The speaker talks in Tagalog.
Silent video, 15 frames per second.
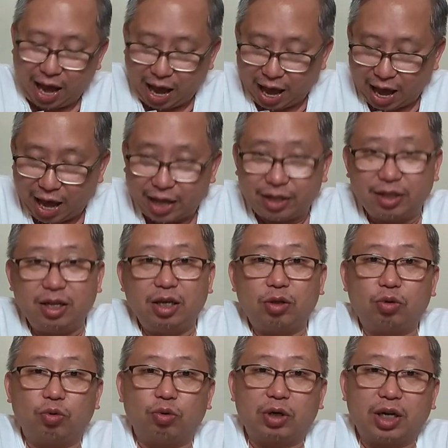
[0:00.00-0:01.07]
and
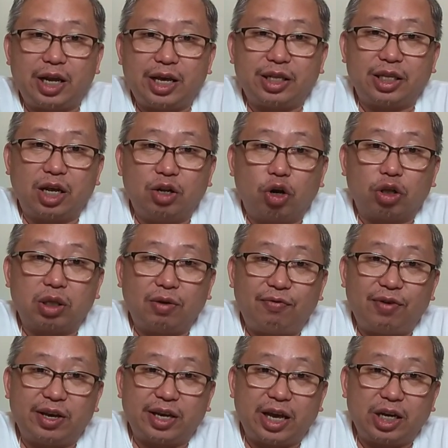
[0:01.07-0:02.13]
to click the
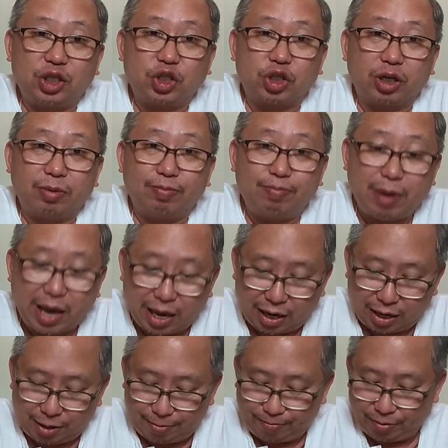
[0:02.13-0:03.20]
notification
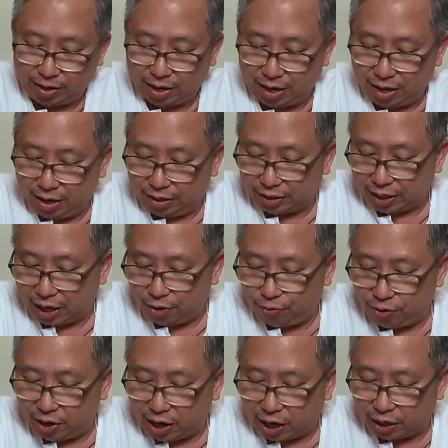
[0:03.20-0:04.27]
bell. Okay,
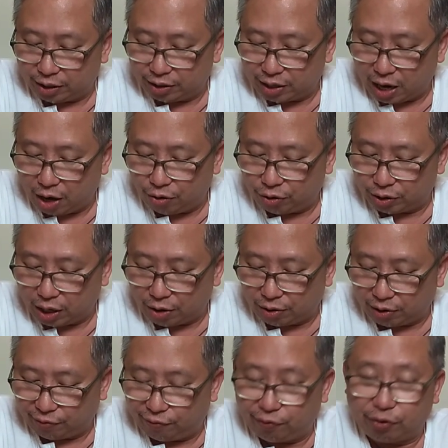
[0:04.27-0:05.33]
we are now on
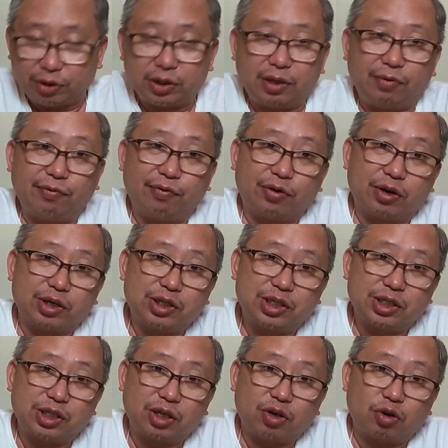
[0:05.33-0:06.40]
our
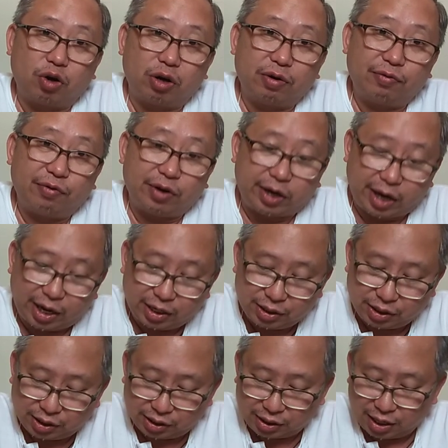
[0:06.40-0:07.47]
41st
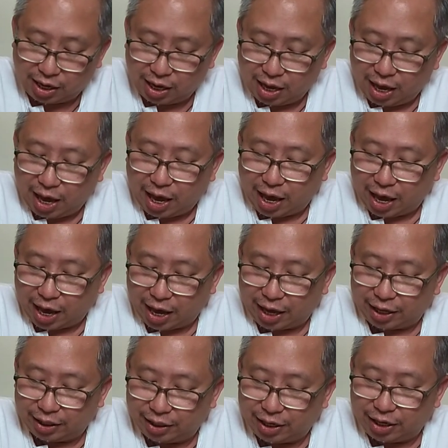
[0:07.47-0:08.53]
conference
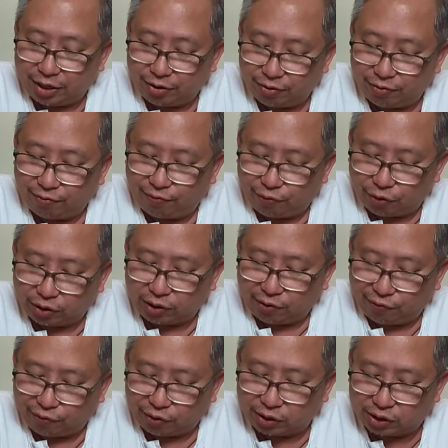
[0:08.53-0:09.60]
and yung
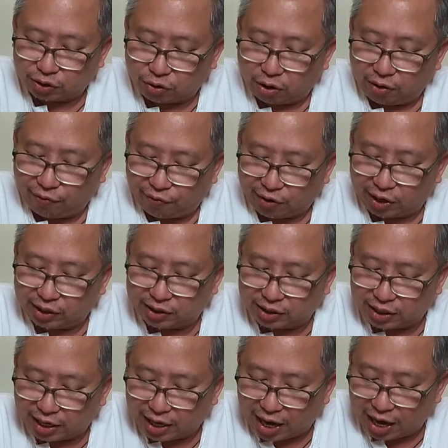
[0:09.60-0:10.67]
41st conference
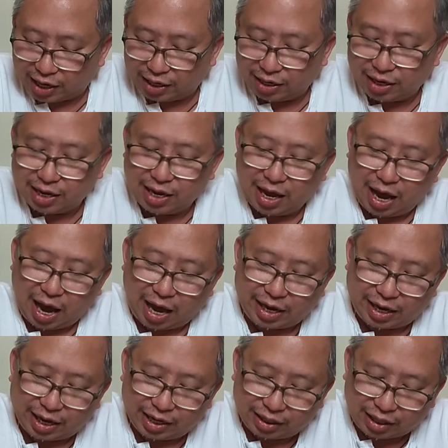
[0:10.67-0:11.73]
na yan ay
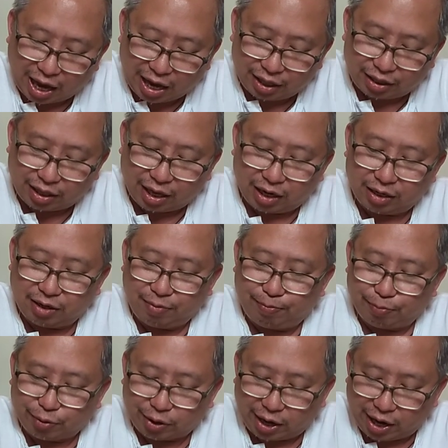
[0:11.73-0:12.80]
entitled
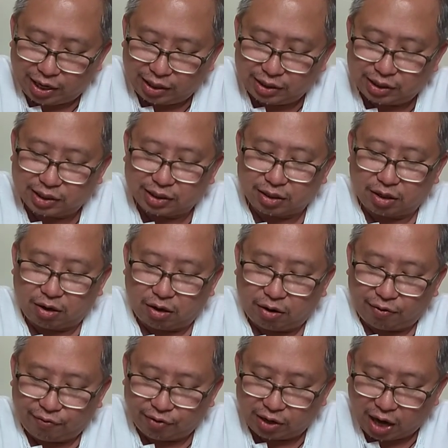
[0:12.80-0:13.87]
Praise
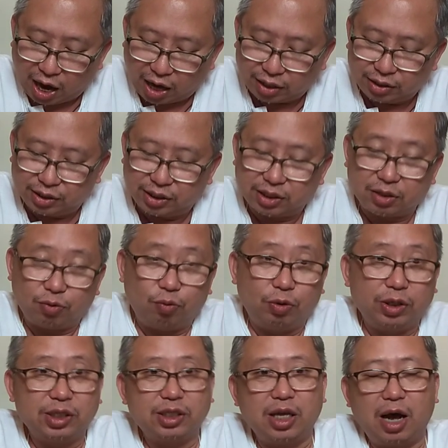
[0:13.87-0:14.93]
of God's
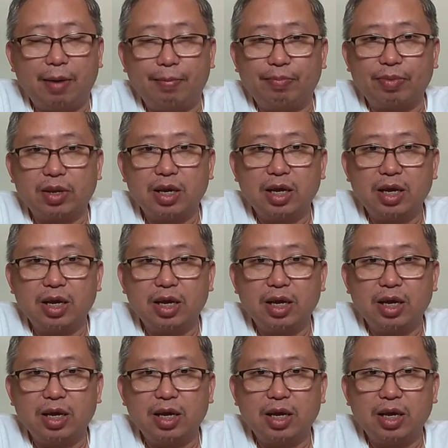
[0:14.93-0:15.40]
Wisdom.